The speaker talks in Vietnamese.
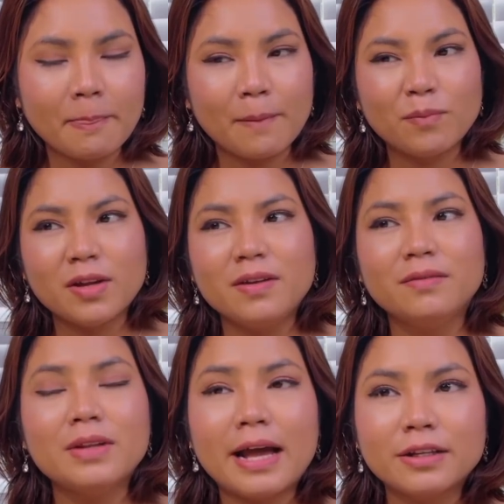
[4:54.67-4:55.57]

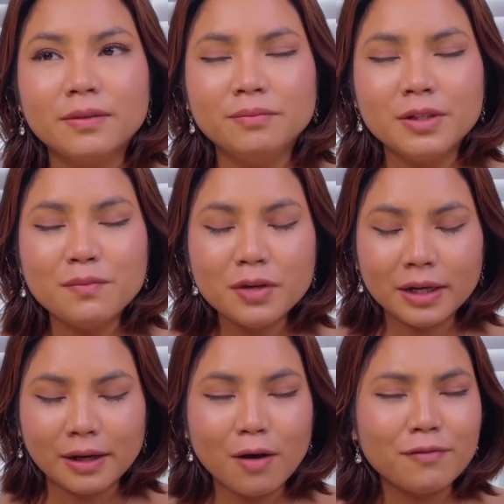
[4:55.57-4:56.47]
thì đa giống như
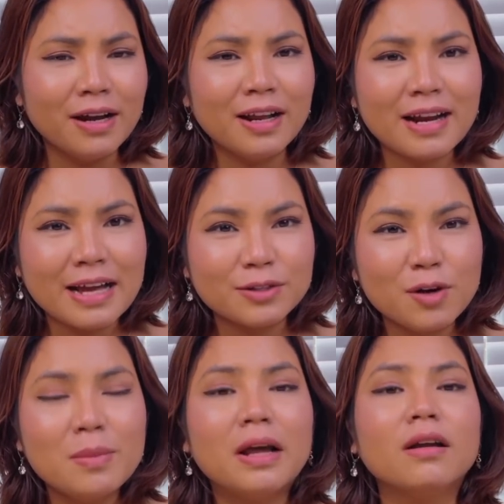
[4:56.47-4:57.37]
là không phải là đa
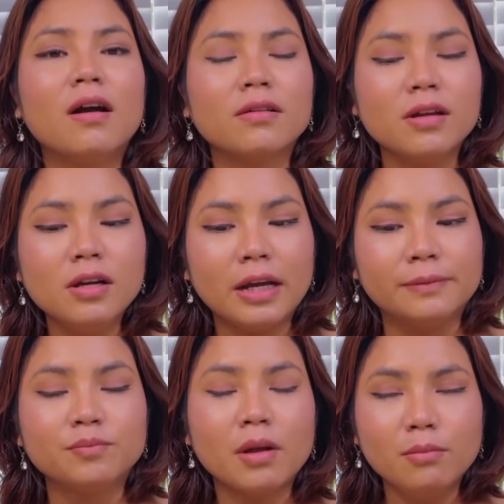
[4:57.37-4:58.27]
số mà là gần như là